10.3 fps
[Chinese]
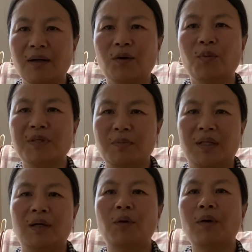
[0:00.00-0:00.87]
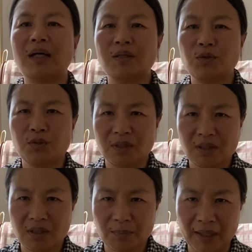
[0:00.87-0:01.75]
我们这边的华人群
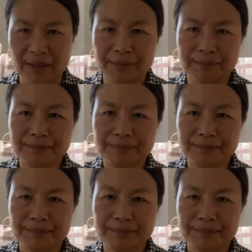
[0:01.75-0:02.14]
体吧。